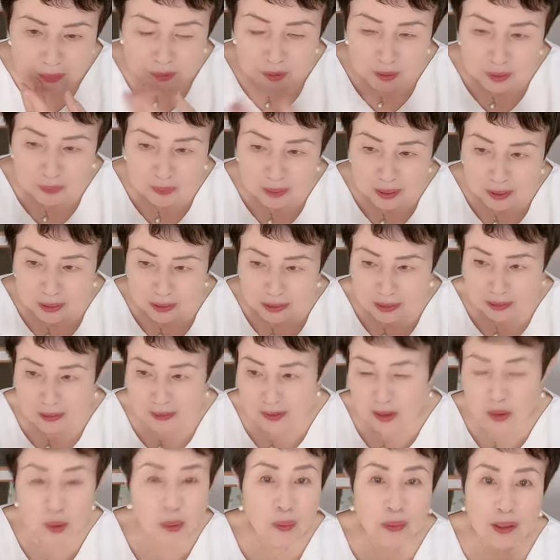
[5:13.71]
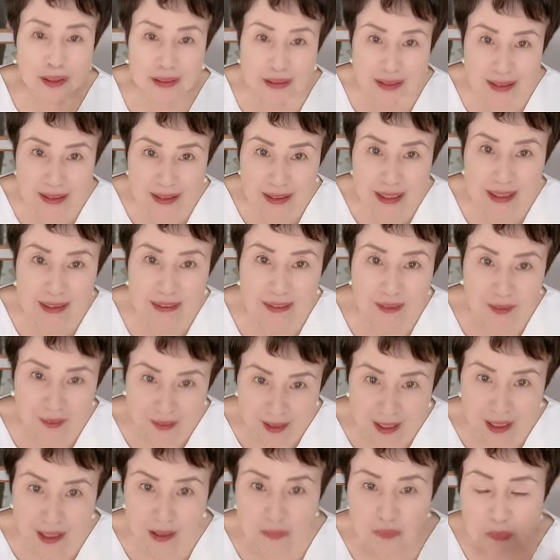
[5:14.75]
買い求めて行列した
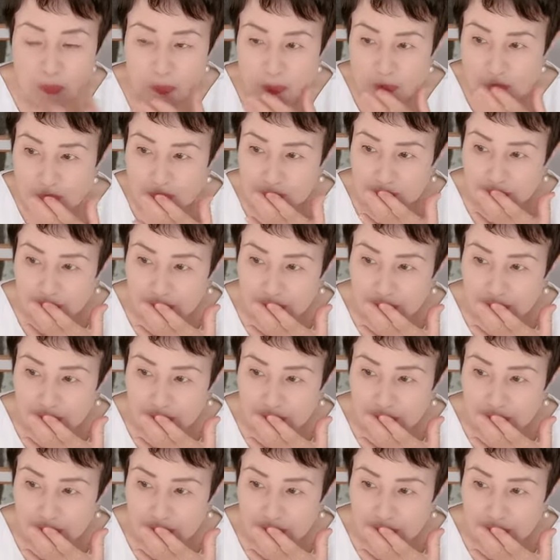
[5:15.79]
りとか